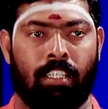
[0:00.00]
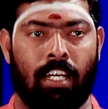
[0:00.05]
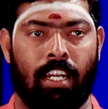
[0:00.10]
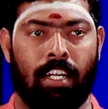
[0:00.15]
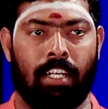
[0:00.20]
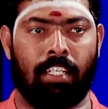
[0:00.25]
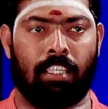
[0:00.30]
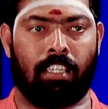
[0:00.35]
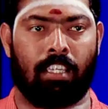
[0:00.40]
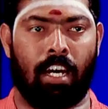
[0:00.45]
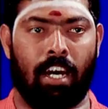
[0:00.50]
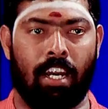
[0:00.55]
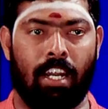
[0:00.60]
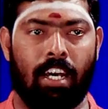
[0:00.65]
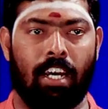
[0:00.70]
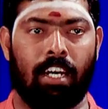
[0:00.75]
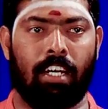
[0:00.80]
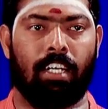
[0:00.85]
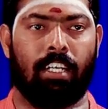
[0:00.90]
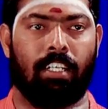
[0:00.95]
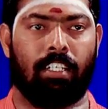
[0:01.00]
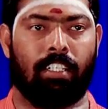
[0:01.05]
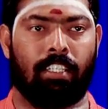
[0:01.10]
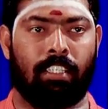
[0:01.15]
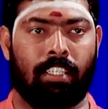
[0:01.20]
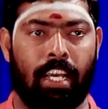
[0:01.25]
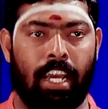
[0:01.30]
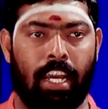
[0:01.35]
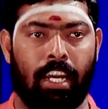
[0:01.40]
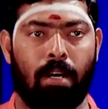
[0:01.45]
தன்னை தானாக
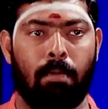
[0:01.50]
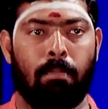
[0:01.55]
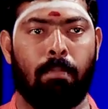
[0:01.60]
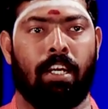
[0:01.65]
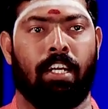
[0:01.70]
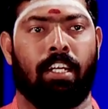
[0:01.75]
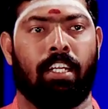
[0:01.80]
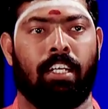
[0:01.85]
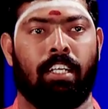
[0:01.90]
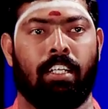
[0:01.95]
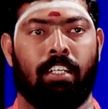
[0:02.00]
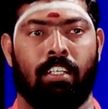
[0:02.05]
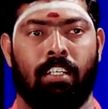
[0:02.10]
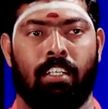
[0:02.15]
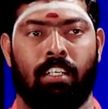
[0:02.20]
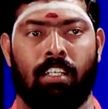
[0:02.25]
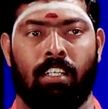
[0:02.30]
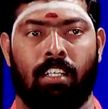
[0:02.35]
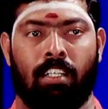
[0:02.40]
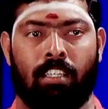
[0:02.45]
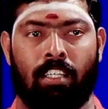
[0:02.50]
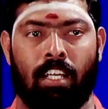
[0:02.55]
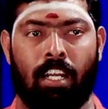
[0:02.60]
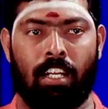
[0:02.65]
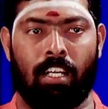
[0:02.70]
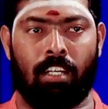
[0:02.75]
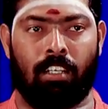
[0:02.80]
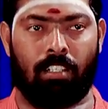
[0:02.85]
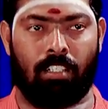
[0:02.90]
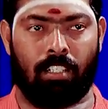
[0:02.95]
தியாகம் பண்ணி
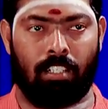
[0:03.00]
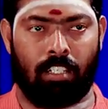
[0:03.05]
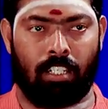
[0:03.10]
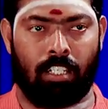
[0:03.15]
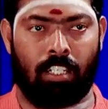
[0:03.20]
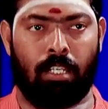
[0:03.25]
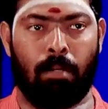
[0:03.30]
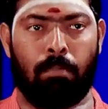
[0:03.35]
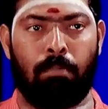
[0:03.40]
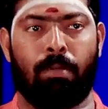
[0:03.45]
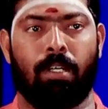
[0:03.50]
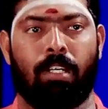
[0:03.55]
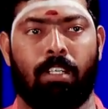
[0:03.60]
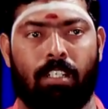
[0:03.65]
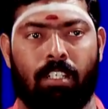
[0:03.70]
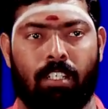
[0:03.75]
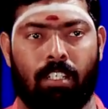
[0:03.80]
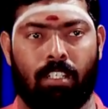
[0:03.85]
தன்னை கிஃப்ட்டு